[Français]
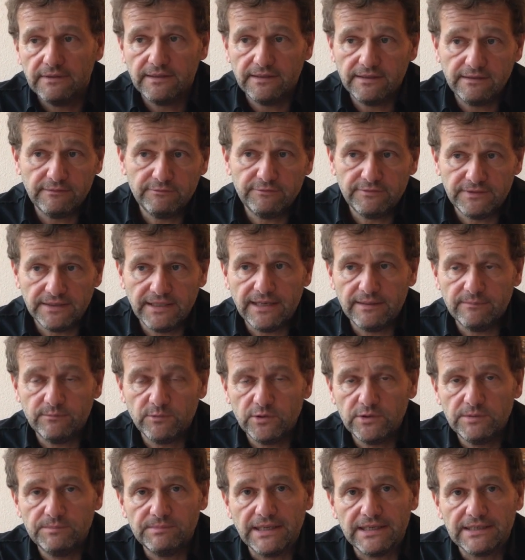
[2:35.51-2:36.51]
et finalement
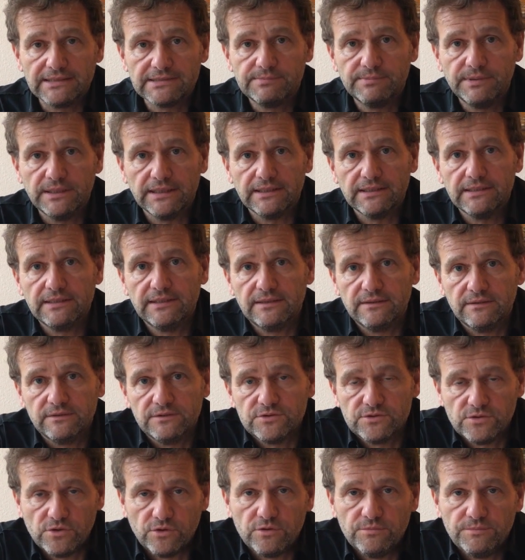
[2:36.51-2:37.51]
il m'a inspiré
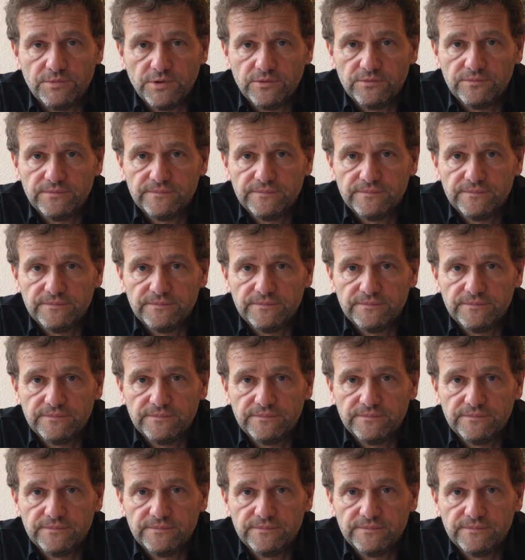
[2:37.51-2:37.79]
ce roman.